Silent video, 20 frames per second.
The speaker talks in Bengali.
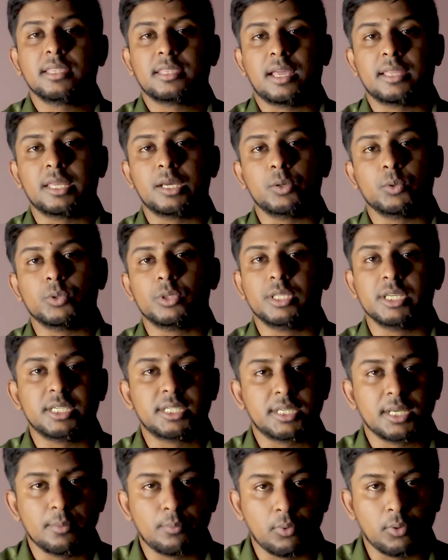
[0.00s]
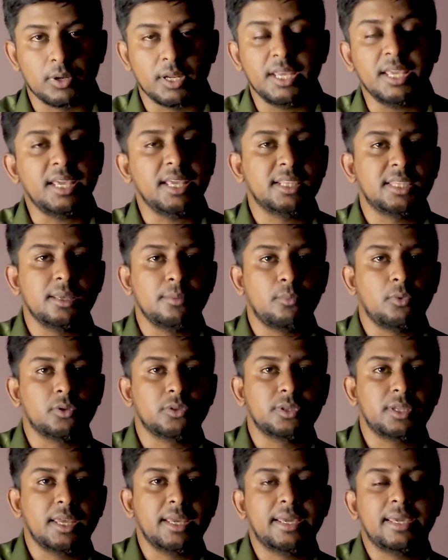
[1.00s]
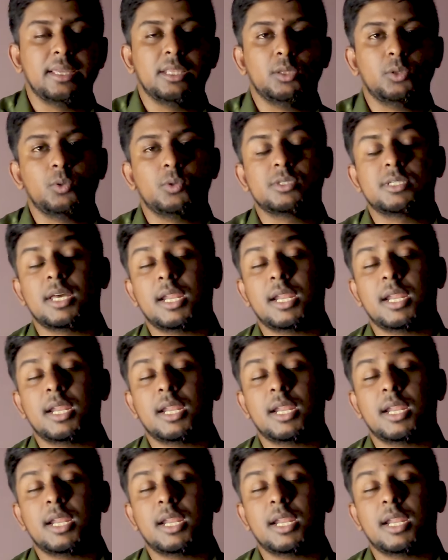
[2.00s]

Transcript: তাদের উদ্দেশ্যে বলি ইতিমধ্যেই কিন্তু